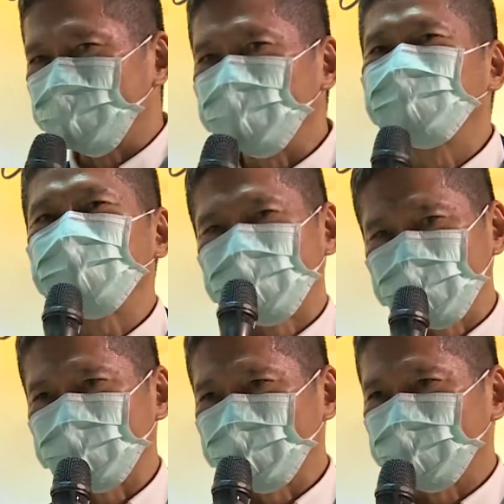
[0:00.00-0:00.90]
身份是
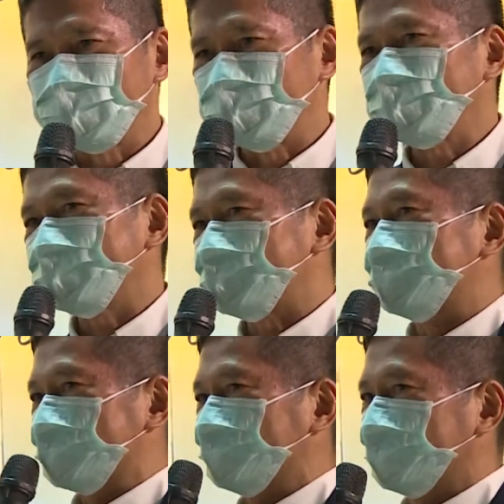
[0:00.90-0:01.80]
什么，职业是
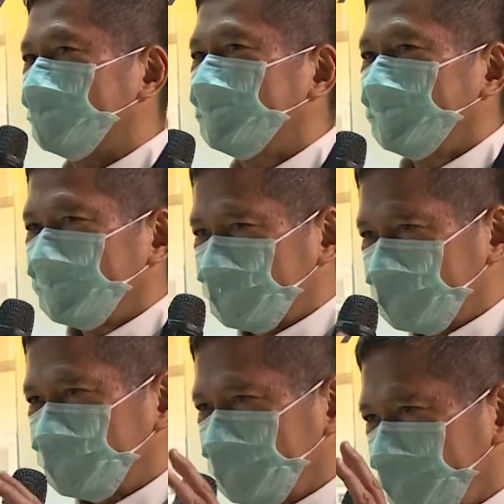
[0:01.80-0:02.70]
什么，其
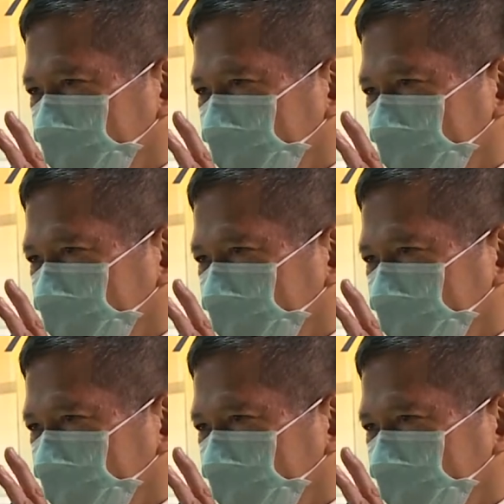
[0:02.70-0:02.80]
实